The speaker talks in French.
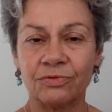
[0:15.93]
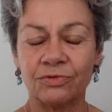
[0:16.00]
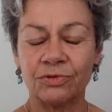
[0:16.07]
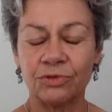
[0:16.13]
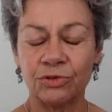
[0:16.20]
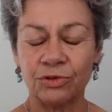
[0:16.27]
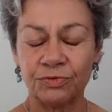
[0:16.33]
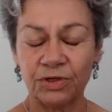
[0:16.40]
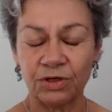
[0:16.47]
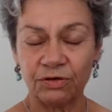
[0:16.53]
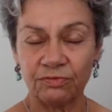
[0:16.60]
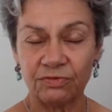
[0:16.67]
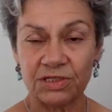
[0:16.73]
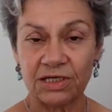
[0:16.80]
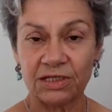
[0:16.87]
celui
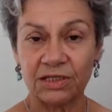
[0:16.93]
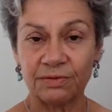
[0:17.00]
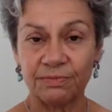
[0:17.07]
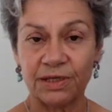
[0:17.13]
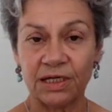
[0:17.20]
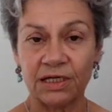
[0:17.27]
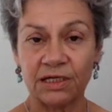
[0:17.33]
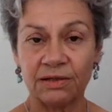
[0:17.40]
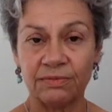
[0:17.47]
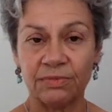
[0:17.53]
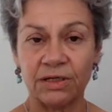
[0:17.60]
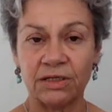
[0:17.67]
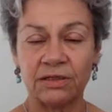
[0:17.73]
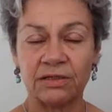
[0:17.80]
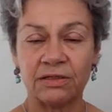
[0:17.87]
que vous êtes bien
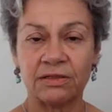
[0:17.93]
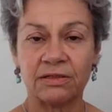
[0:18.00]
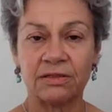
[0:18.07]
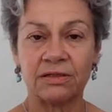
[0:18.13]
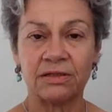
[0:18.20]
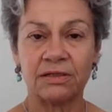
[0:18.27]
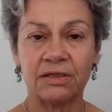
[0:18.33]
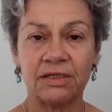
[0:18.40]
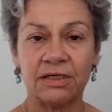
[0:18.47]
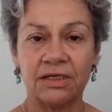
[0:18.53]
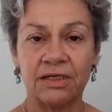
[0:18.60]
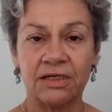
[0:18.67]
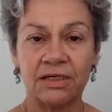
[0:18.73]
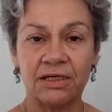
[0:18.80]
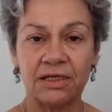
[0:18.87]
aimé
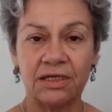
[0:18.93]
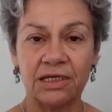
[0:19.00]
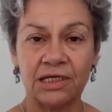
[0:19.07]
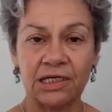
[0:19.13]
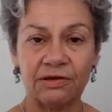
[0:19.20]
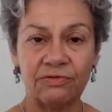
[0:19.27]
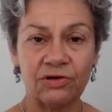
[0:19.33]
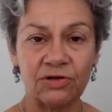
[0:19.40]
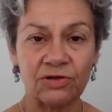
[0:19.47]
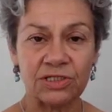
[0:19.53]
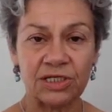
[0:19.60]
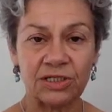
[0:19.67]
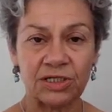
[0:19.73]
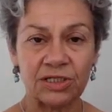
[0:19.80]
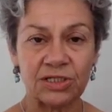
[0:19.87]
et qui vient en
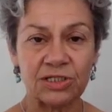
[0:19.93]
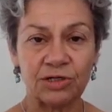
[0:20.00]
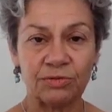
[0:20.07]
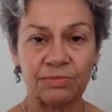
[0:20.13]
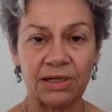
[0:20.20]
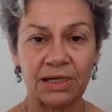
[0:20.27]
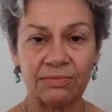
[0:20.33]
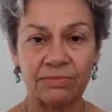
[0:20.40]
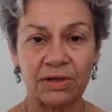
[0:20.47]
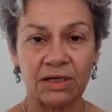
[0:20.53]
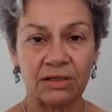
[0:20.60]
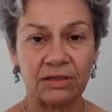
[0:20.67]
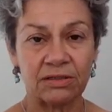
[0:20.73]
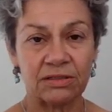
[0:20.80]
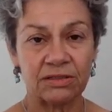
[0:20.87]
cet instant même
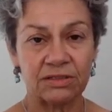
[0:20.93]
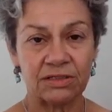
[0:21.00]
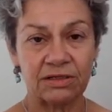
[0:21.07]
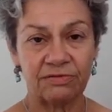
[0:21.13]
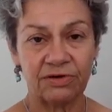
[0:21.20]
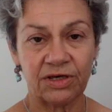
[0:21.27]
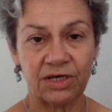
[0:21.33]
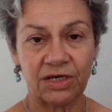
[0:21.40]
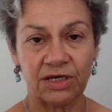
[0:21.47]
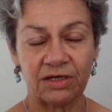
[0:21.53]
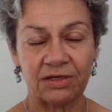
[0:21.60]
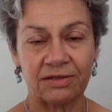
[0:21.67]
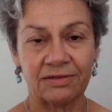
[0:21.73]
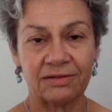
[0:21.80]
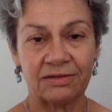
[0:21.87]
s'éveiller
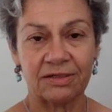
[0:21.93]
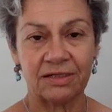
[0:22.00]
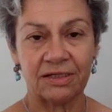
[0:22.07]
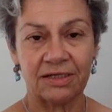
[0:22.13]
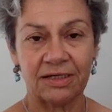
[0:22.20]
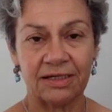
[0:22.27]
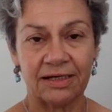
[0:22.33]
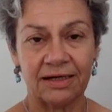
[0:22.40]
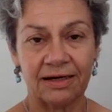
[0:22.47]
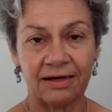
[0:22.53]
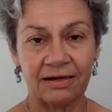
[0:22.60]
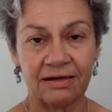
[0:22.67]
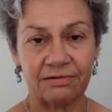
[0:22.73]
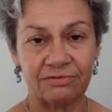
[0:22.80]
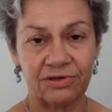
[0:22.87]

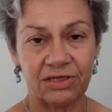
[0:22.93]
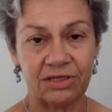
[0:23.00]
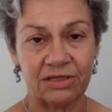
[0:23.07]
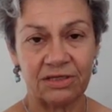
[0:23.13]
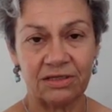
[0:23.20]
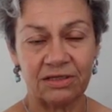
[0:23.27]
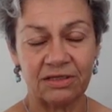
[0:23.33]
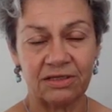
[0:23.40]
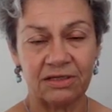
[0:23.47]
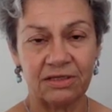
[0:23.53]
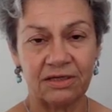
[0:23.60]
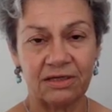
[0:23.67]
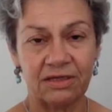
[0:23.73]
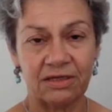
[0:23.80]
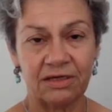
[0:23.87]
à la vie
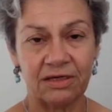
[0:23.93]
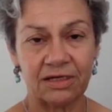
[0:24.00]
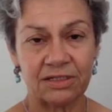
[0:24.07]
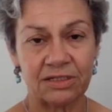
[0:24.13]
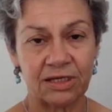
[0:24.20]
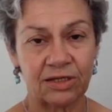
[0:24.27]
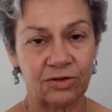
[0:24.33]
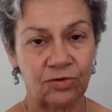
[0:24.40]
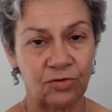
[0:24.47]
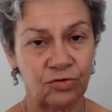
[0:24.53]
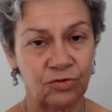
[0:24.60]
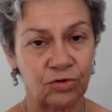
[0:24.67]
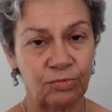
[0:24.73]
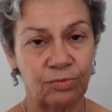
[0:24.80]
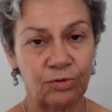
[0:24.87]
et à sa
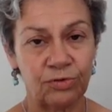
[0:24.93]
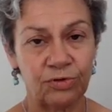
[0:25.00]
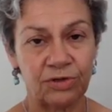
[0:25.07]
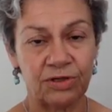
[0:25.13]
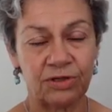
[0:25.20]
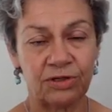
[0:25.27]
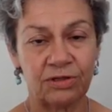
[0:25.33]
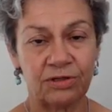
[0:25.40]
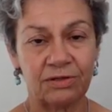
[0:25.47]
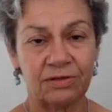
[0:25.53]
tendre beauté.